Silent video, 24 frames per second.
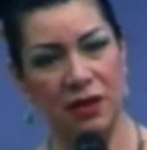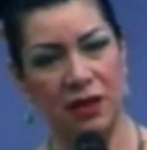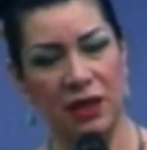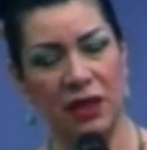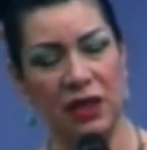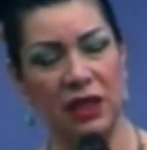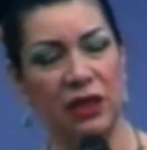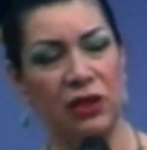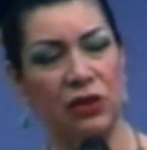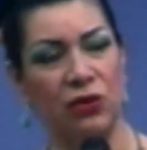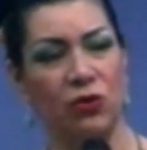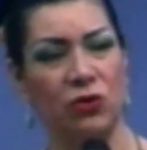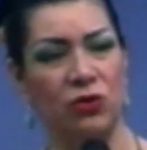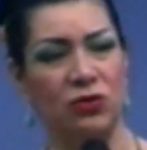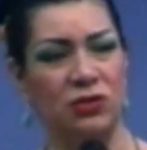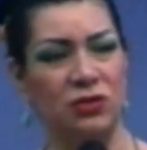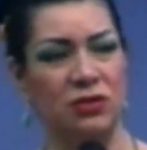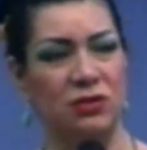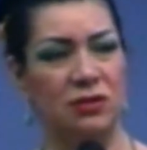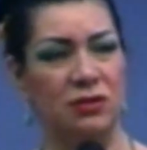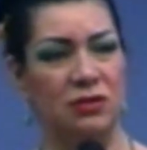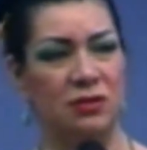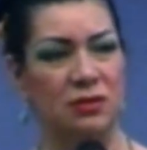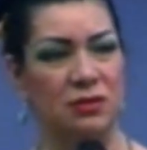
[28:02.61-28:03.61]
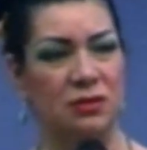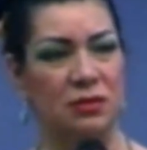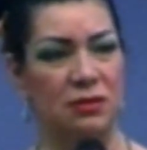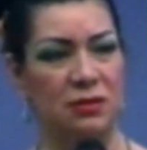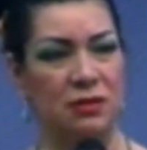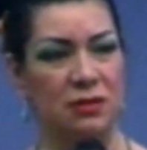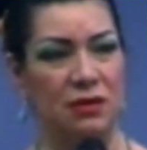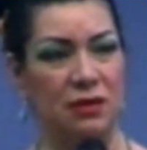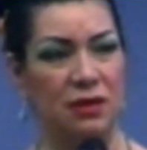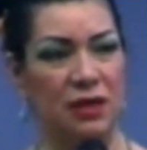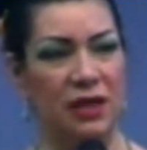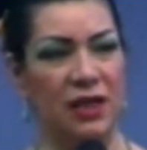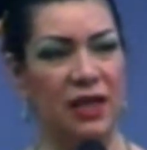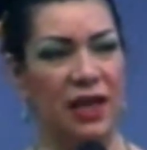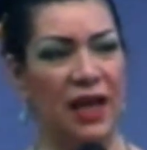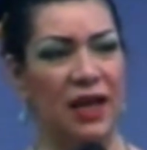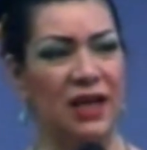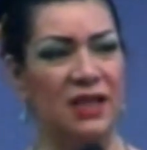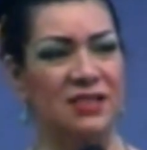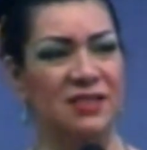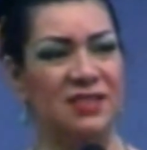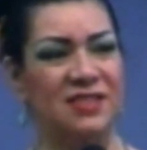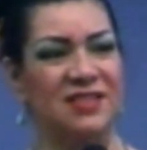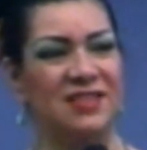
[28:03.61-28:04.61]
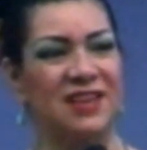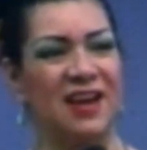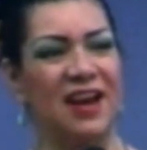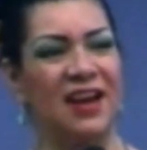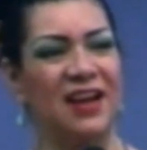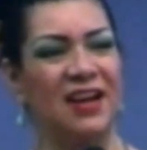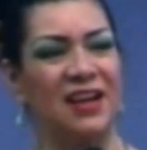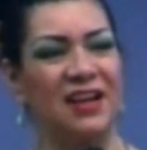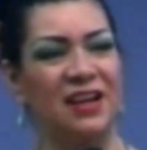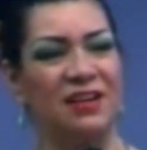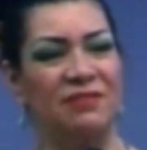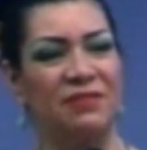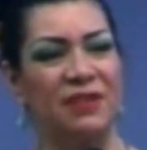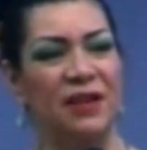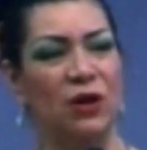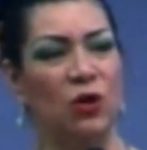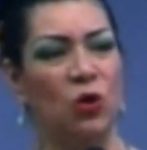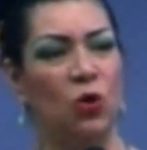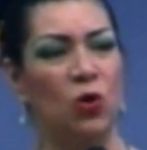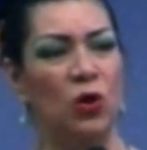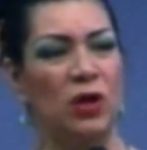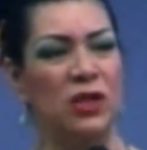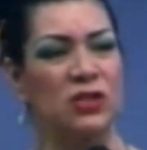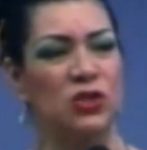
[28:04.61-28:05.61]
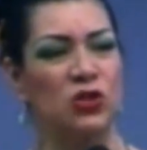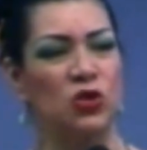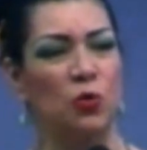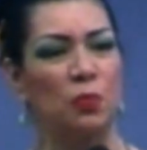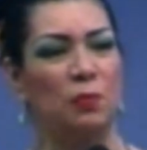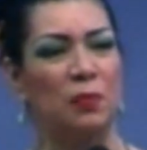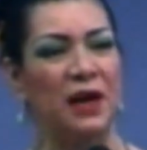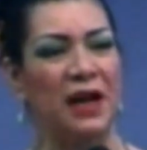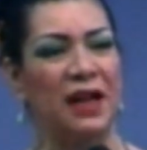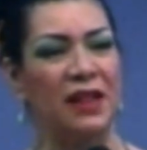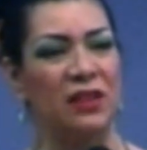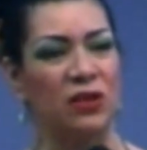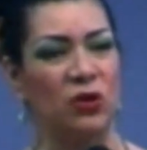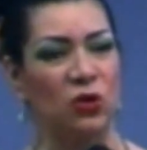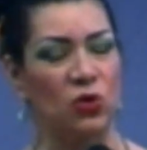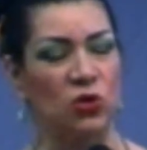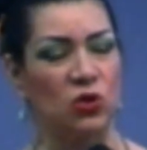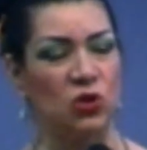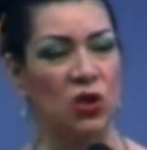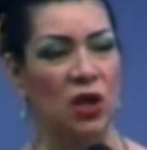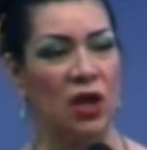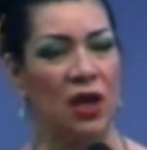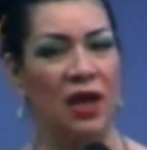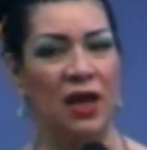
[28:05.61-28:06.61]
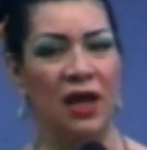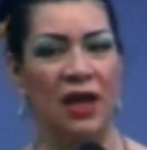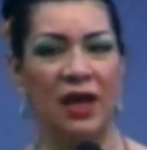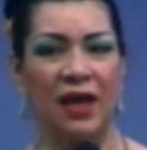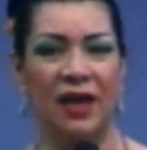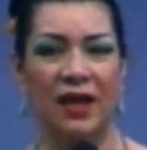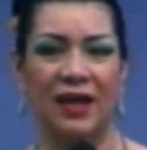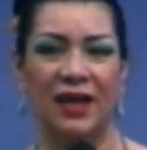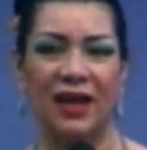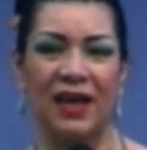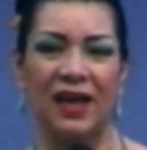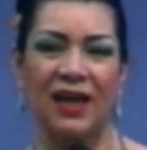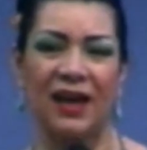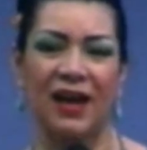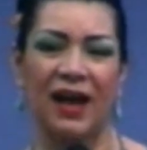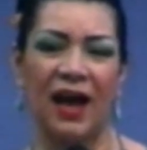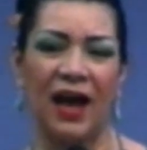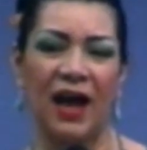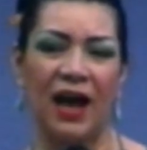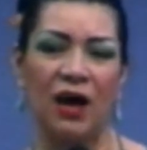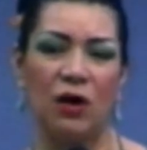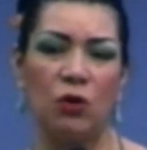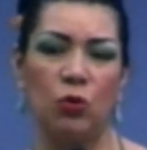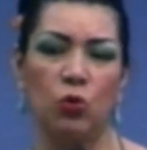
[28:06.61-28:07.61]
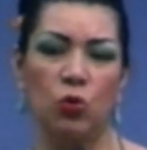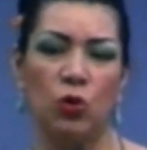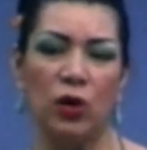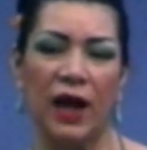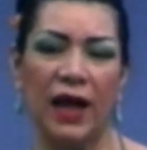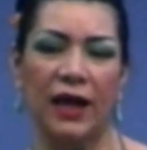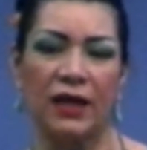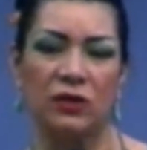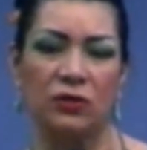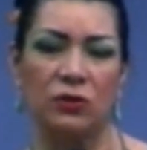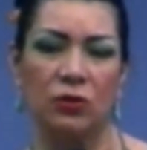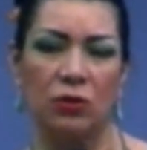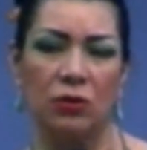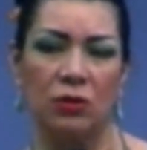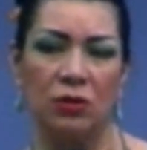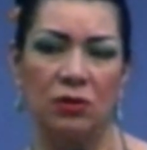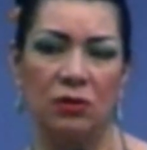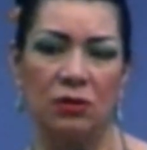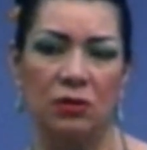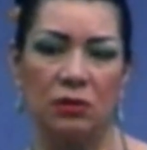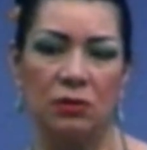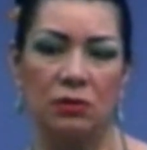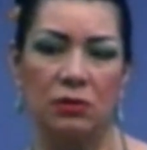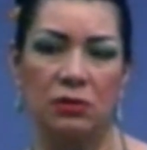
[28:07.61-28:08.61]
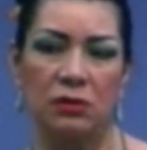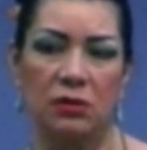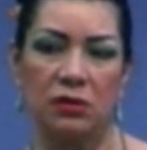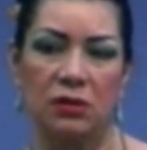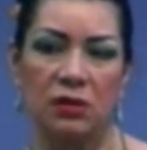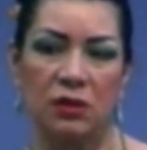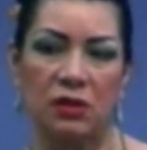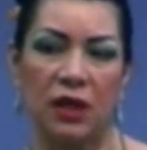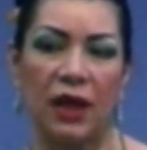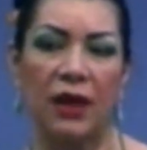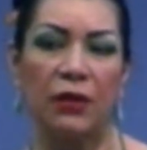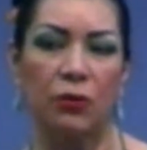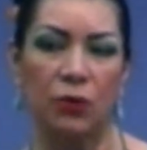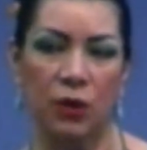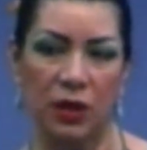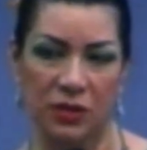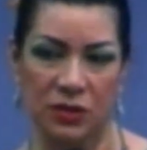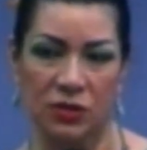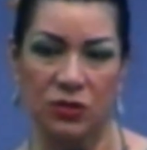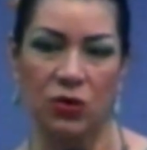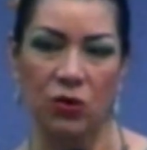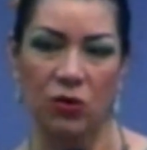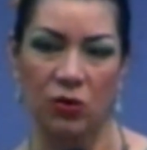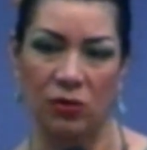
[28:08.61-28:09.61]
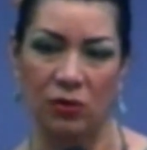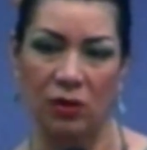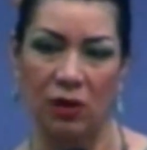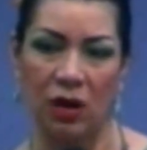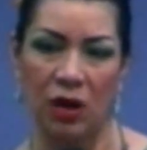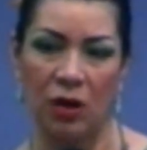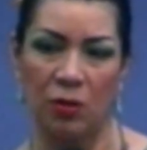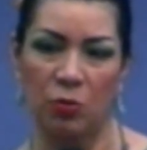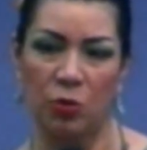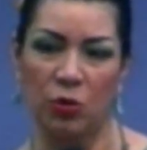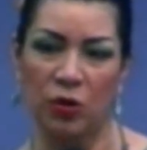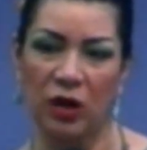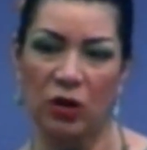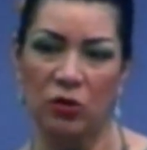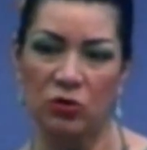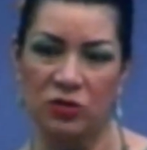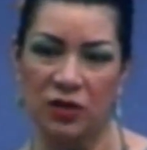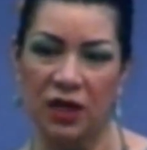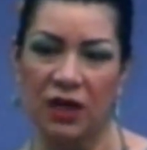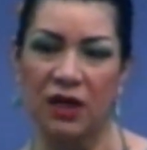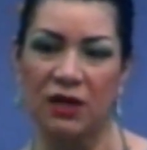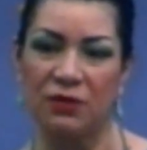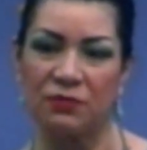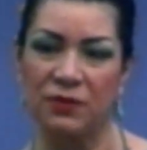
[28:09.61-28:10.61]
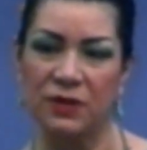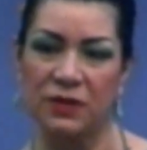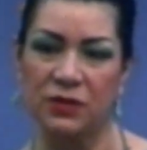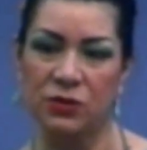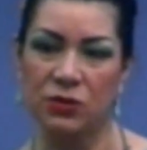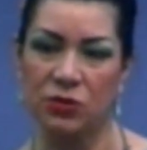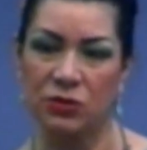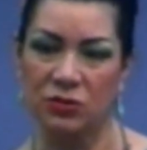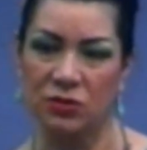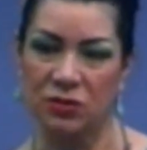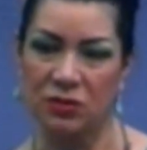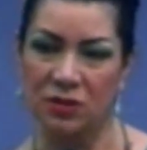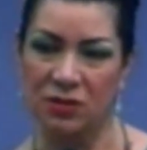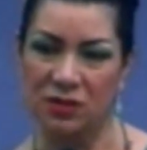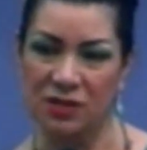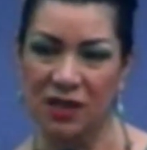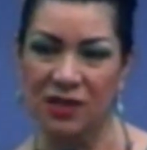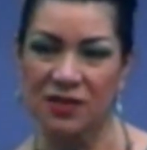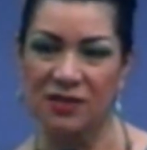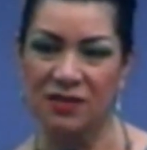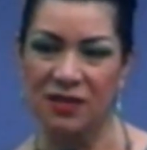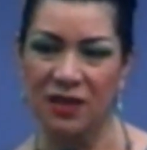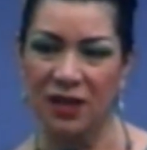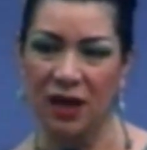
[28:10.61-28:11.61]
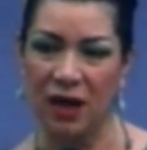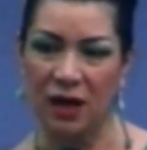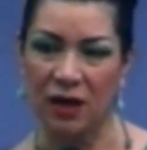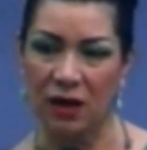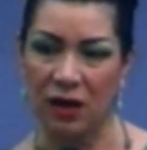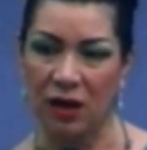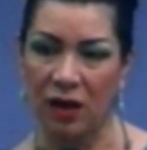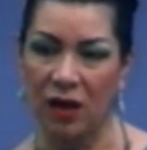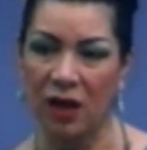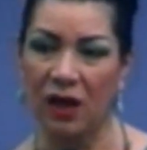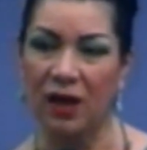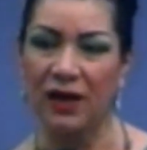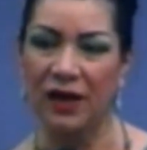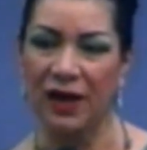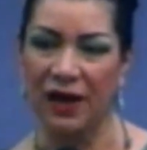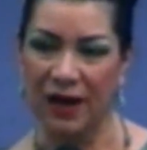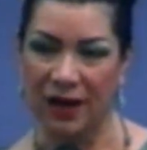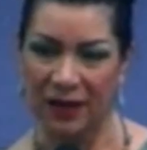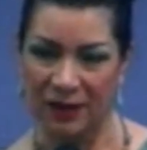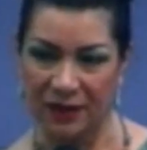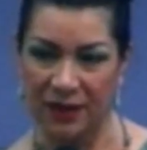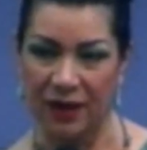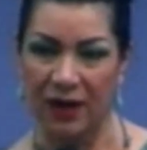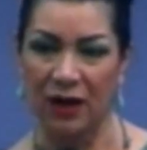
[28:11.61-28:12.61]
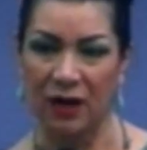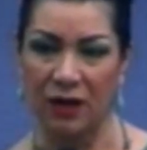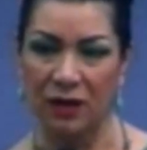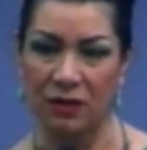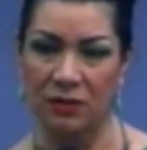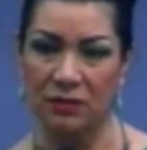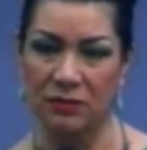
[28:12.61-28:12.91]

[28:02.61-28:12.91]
Y Dios, y él sacrificó eso para Dios, que era un acto de adoración, porque los sacrificios se hacían en el altar.